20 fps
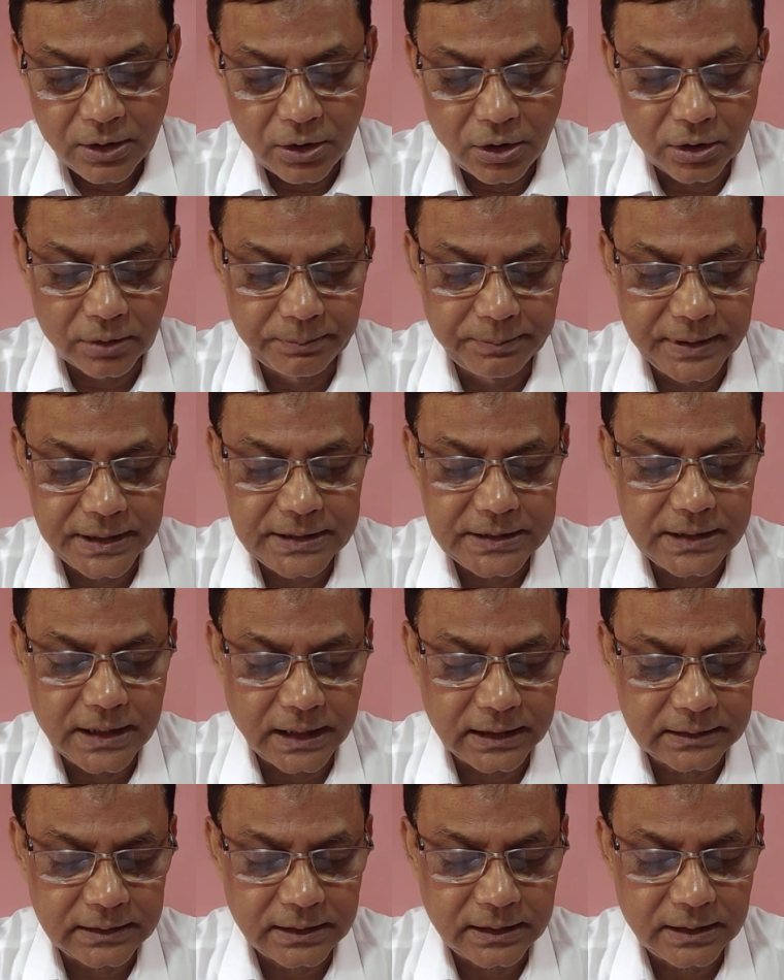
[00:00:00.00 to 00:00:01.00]
और बिक
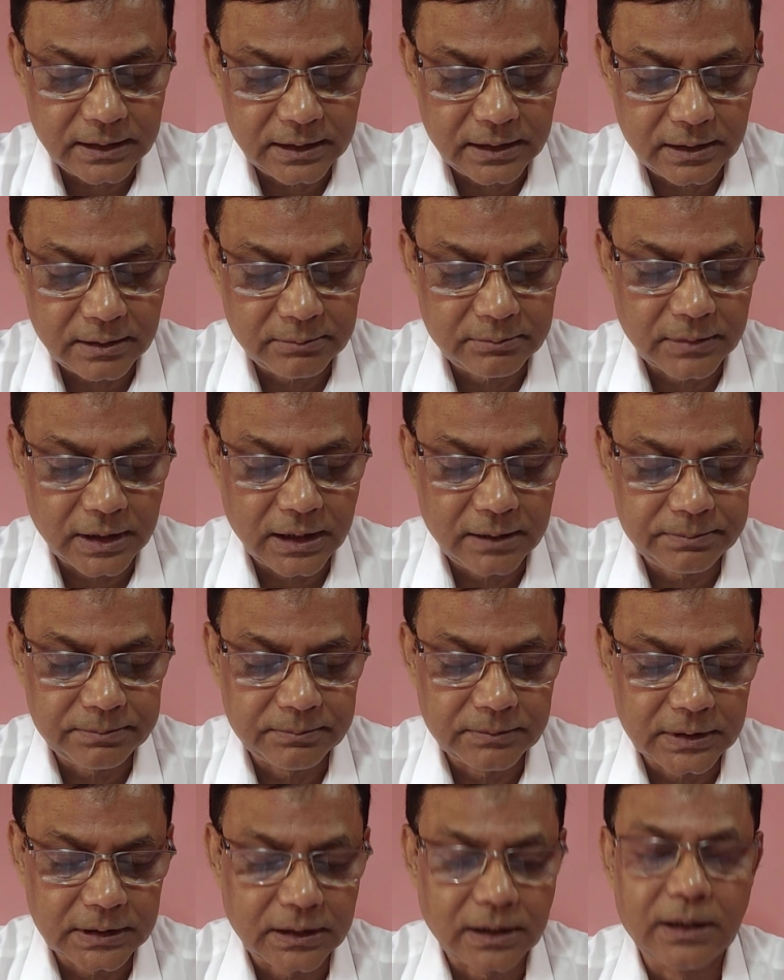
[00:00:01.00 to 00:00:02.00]
जाते हैं हम आप
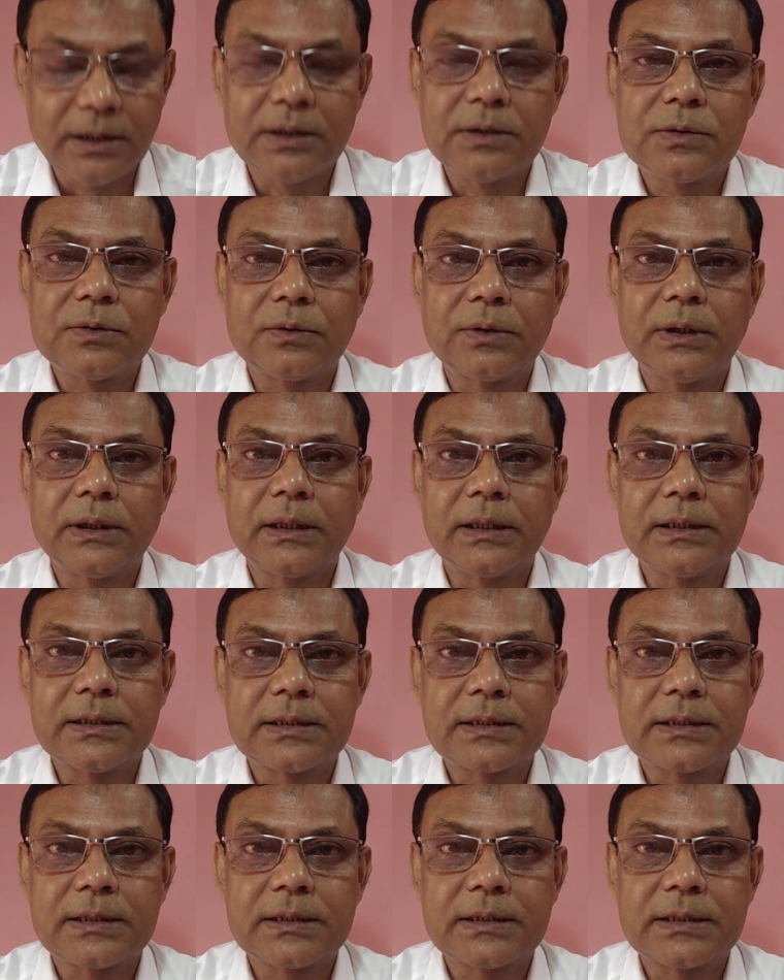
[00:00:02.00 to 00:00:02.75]
मताए सुखन के